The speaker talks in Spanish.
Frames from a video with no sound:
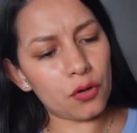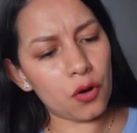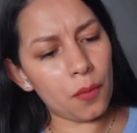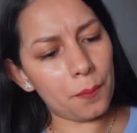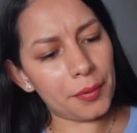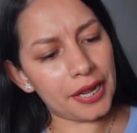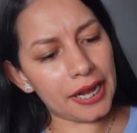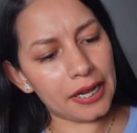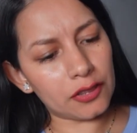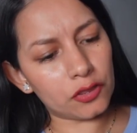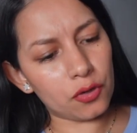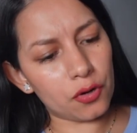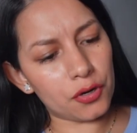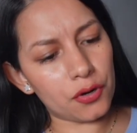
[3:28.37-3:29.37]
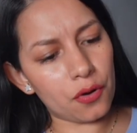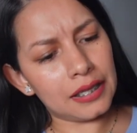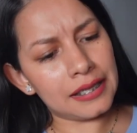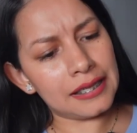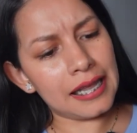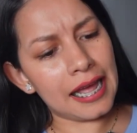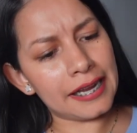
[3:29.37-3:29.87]
compré el tono
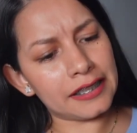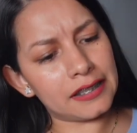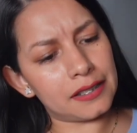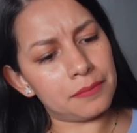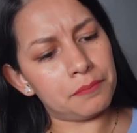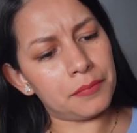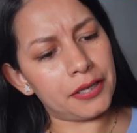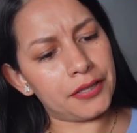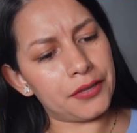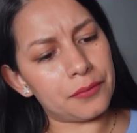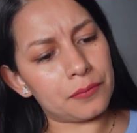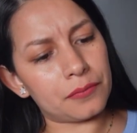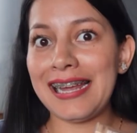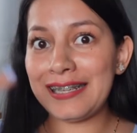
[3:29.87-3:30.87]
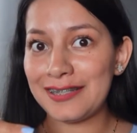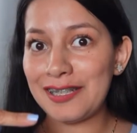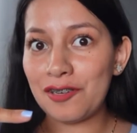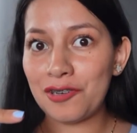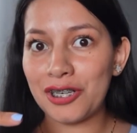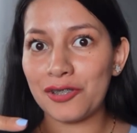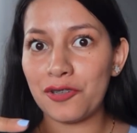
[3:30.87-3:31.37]
Light Medium. Este
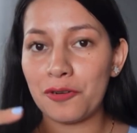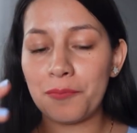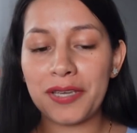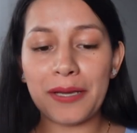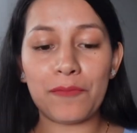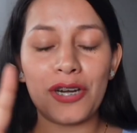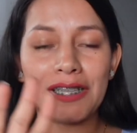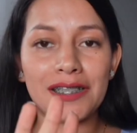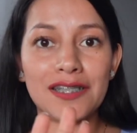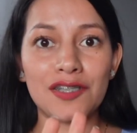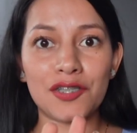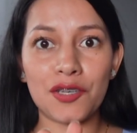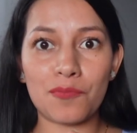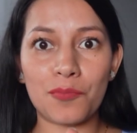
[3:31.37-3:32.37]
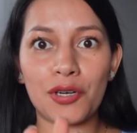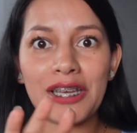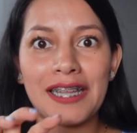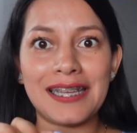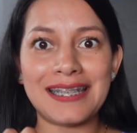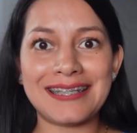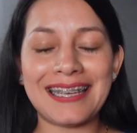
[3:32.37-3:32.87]
corrector me llamó la atención
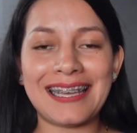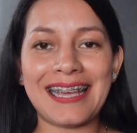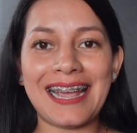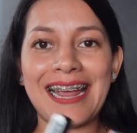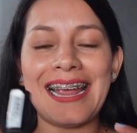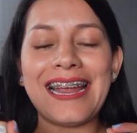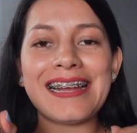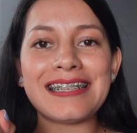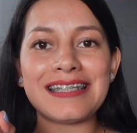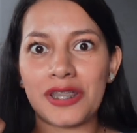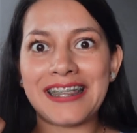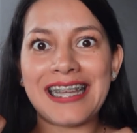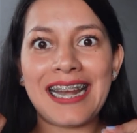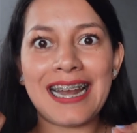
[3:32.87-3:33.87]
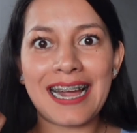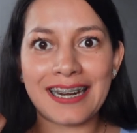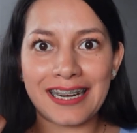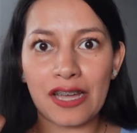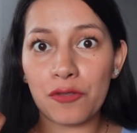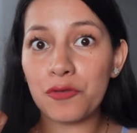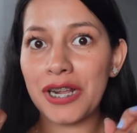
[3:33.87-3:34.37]
porque dice que es de
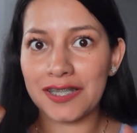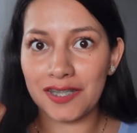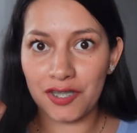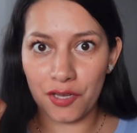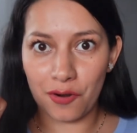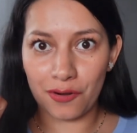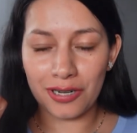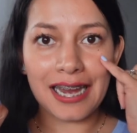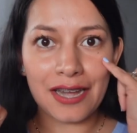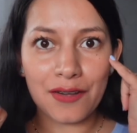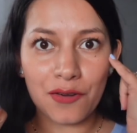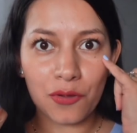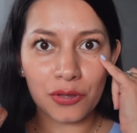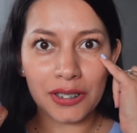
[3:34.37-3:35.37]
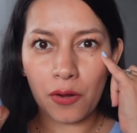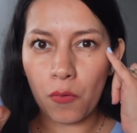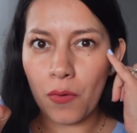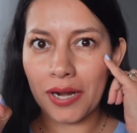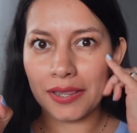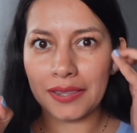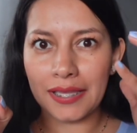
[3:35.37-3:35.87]
larga duración, que no te
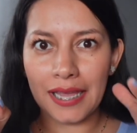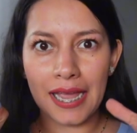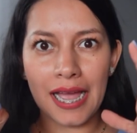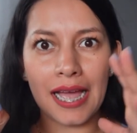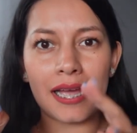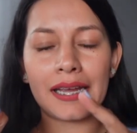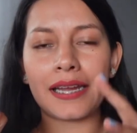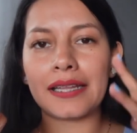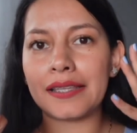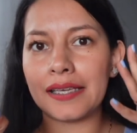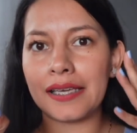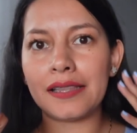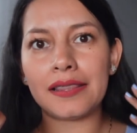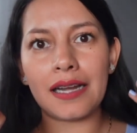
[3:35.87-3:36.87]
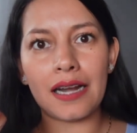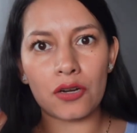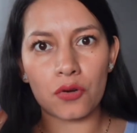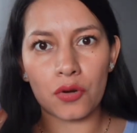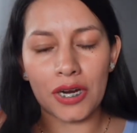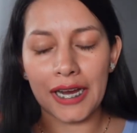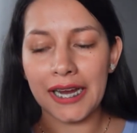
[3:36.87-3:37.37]
cuartea, que te quita la
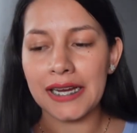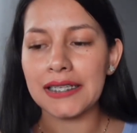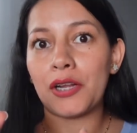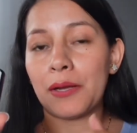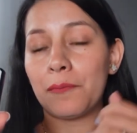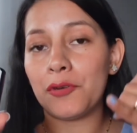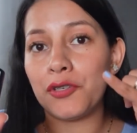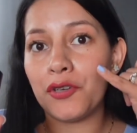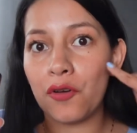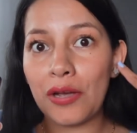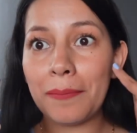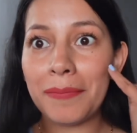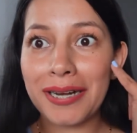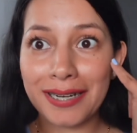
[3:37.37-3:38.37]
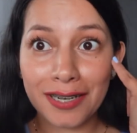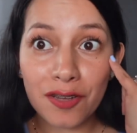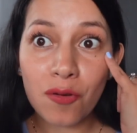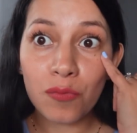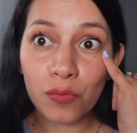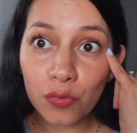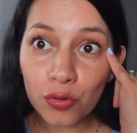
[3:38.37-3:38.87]
rojez. Por ejemplo, yo que me
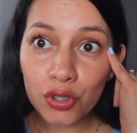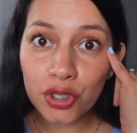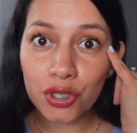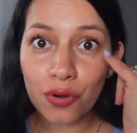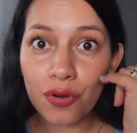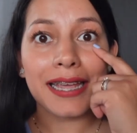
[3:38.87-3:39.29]
río mucho,